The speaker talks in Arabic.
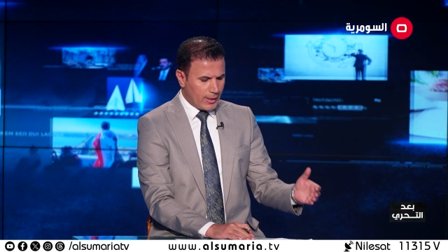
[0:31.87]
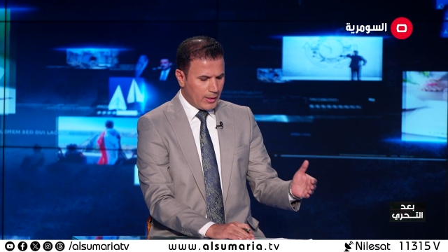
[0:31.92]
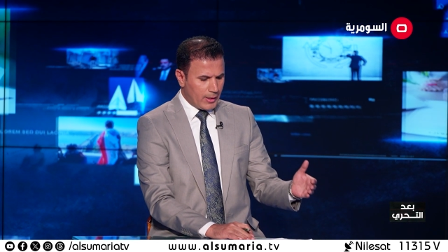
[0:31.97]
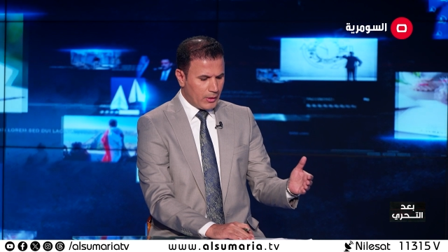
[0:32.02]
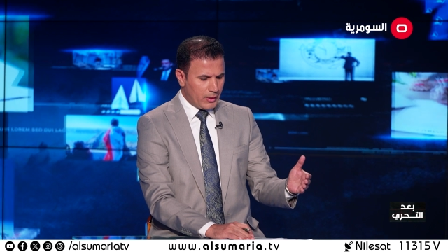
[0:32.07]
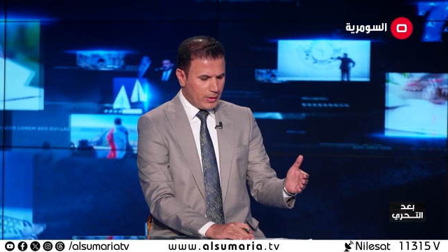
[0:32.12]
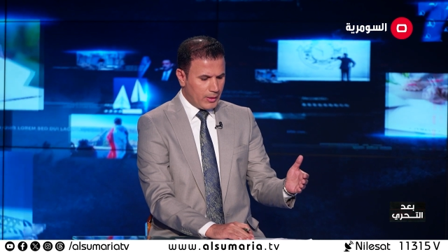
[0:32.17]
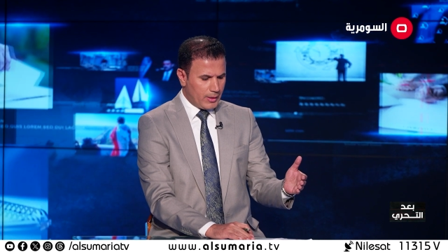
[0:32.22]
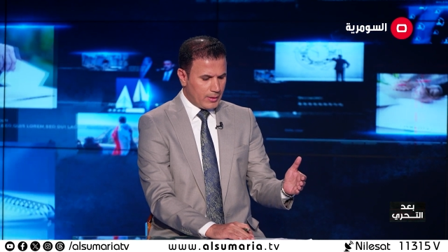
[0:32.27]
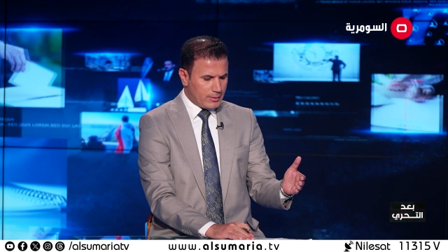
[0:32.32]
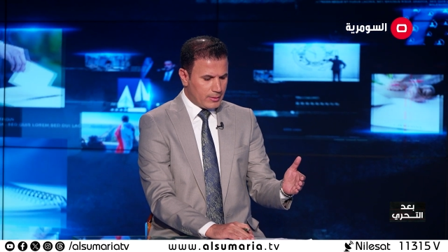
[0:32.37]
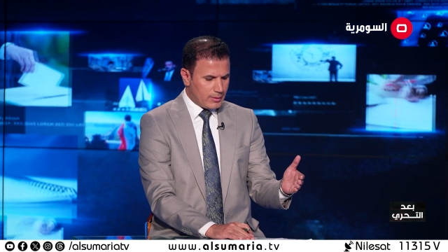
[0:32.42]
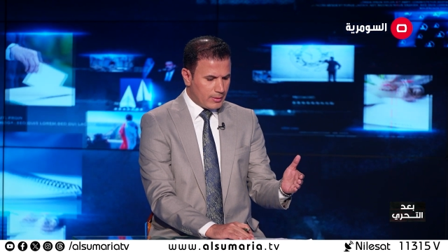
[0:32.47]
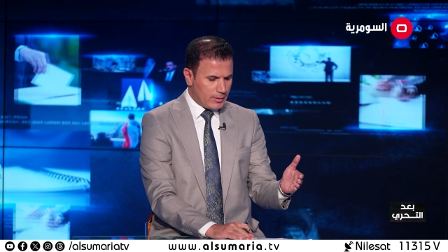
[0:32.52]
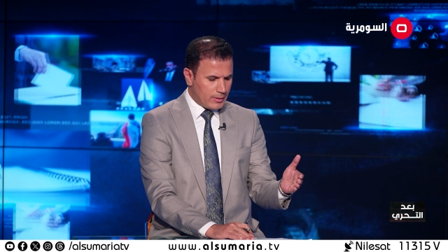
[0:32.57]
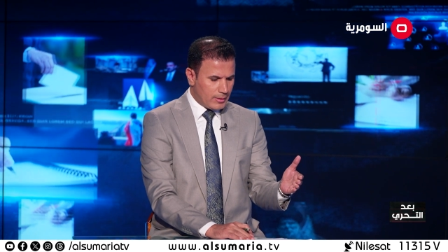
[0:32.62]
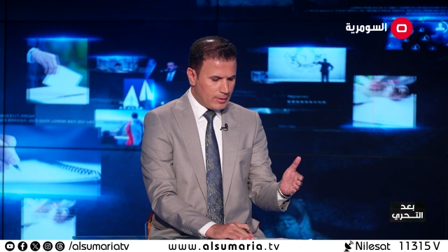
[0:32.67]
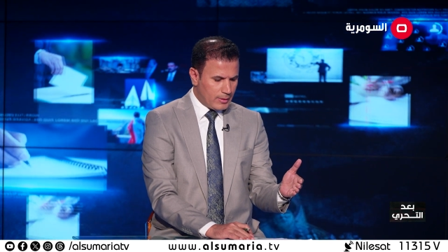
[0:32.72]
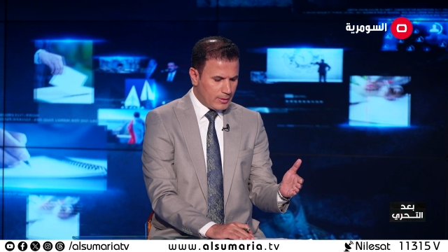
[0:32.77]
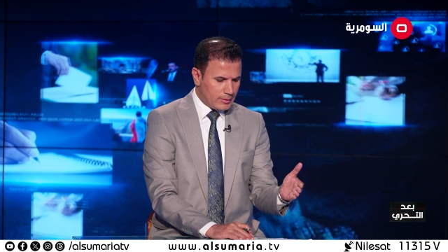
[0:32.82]
قضية
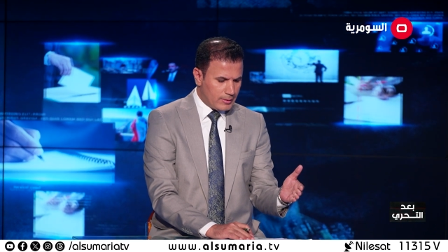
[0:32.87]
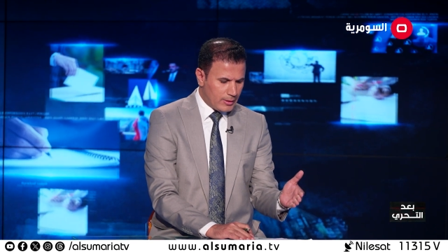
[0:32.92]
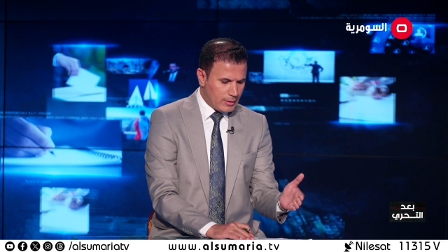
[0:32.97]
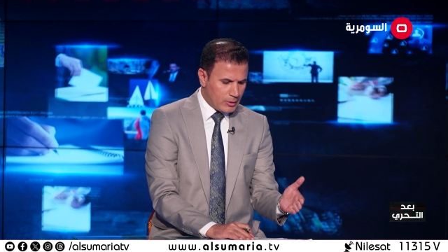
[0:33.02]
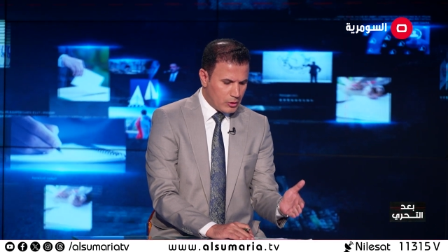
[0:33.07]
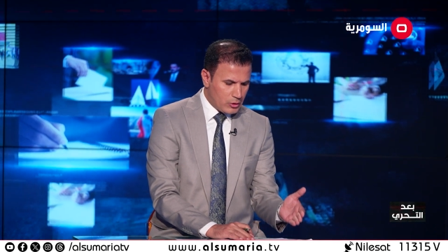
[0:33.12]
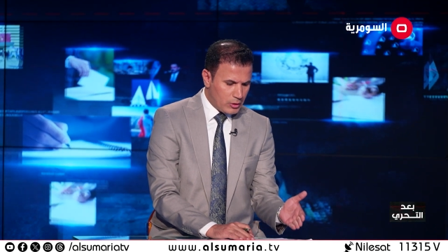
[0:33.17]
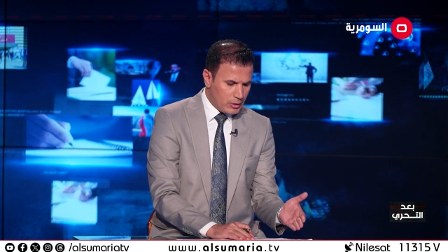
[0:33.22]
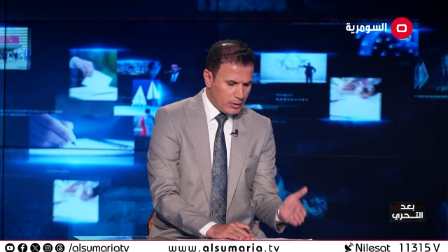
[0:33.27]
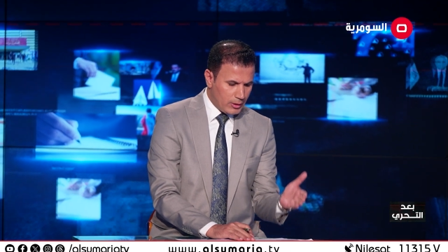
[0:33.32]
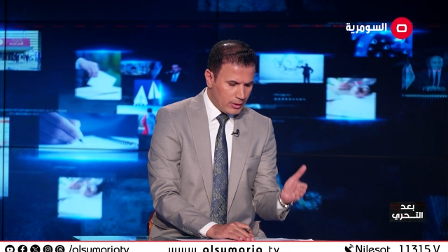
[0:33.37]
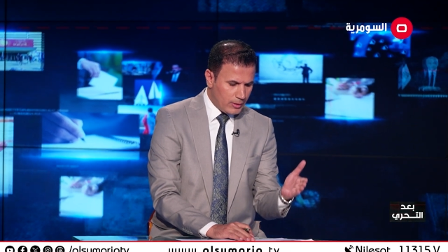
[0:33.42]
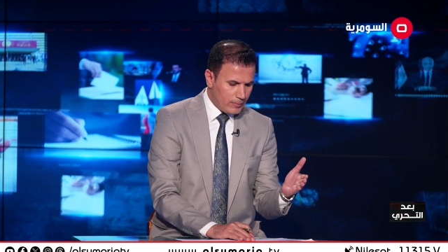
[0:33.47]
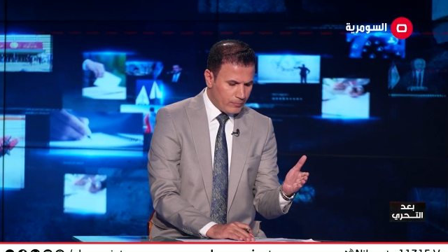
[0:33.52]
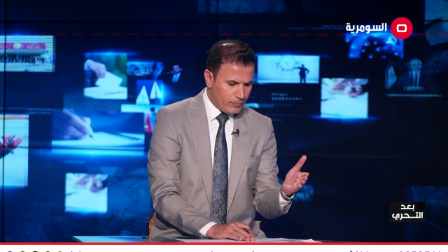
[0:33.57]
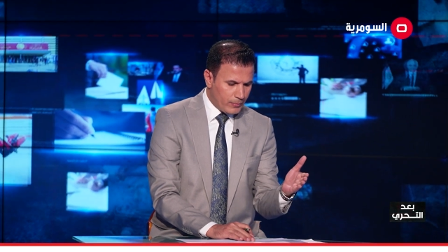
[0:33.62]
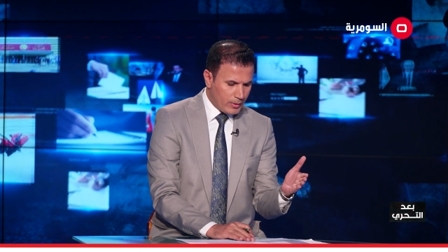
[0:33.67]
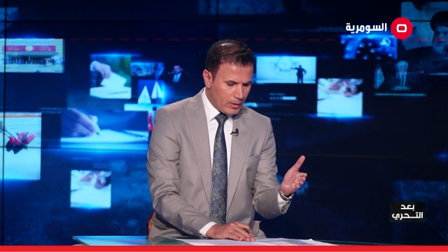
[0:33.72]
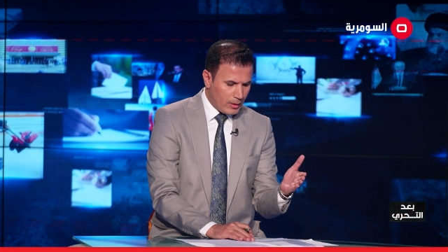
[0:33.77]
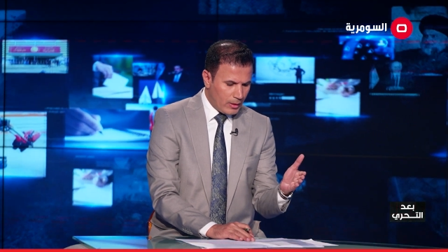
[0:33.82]
آه، ترشيح
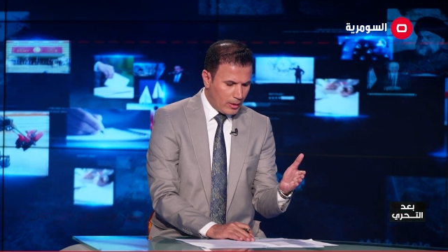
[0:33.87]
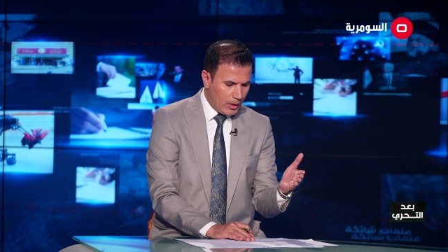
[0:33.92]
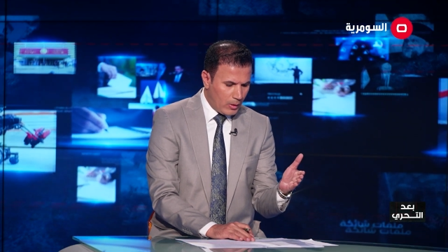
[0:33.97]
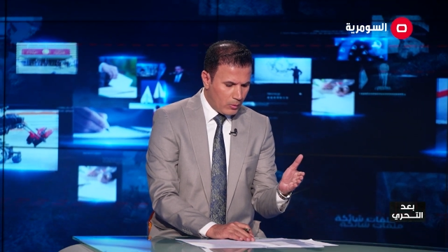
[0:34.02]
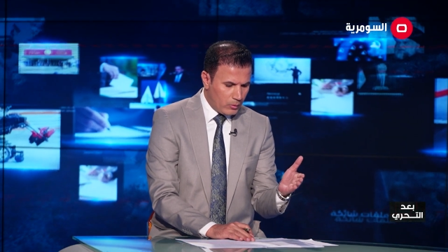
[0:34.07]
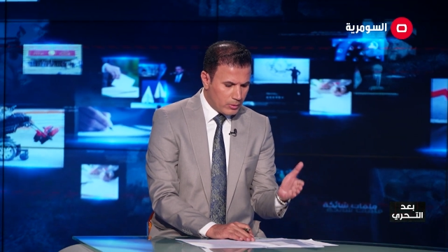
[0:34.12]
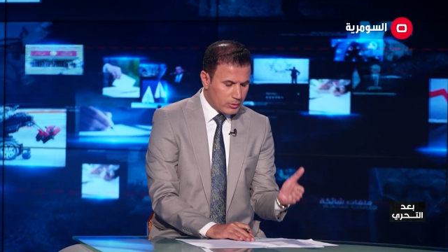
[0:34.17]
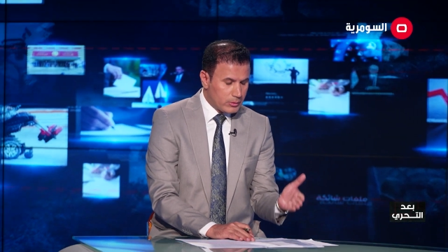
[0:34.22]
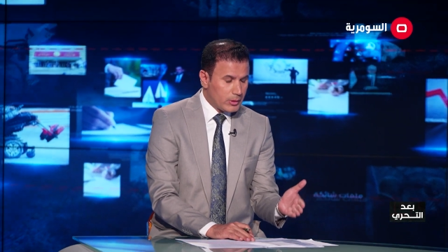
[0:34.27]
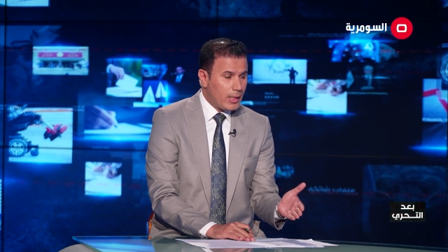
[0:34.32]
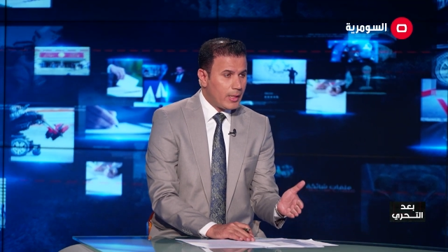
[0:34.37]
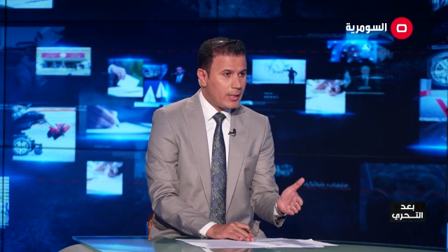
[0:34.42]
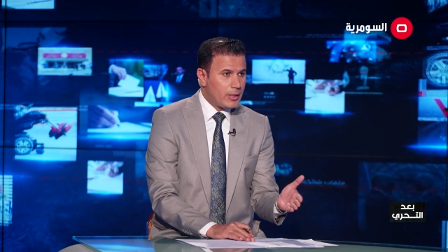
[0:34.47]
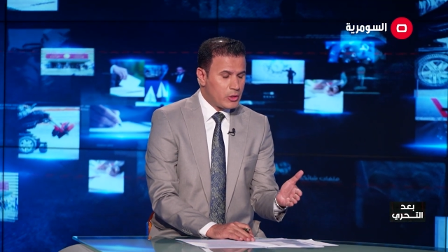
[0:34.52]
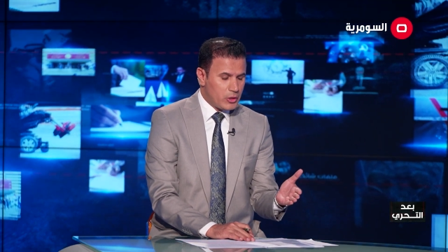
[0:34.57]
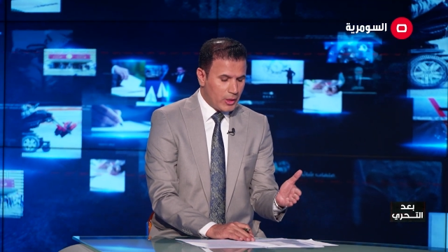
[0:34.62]
أو إعطاء